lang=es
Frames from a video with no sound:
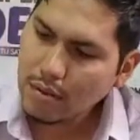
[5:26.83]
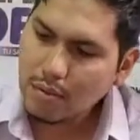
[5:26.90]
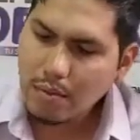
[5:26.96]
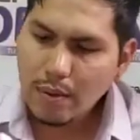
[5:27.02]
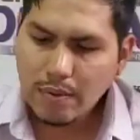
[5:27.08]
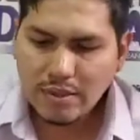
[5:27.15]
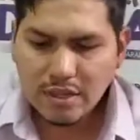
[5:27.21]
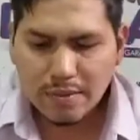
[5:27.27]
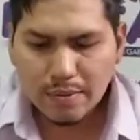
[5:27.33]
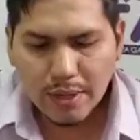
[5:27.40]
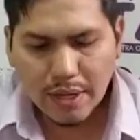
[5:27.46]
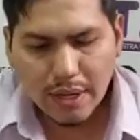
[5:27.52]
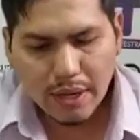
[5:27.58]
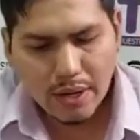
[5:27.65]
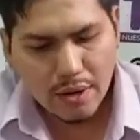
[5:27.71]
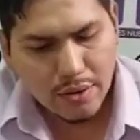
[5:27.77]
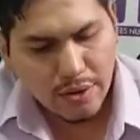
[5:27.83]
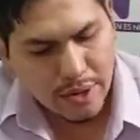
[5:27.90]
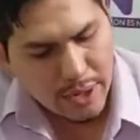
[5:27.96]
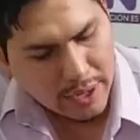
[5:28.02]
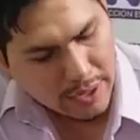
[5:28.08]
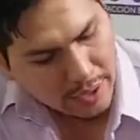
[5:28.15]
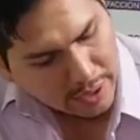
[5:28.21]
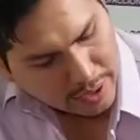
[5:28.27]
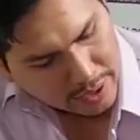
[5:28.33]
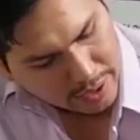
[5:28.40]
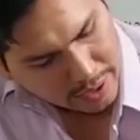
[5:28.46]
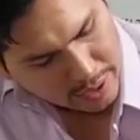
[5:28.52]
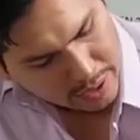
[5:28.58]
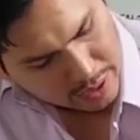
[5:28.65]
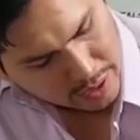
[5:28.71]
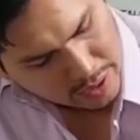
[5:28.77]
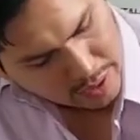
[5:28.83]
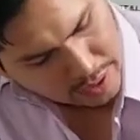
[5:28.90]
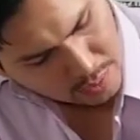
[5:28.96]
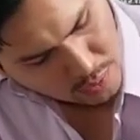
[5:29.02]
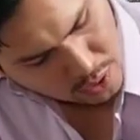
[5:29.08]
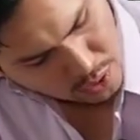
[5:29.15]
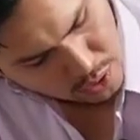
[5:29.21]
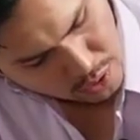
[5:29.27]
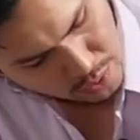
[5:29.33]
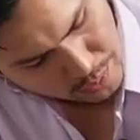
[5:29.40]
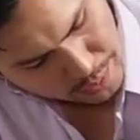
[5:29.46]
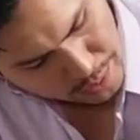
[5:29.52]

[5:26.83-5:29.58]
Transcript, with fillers: Vamos a explicar ahora el modo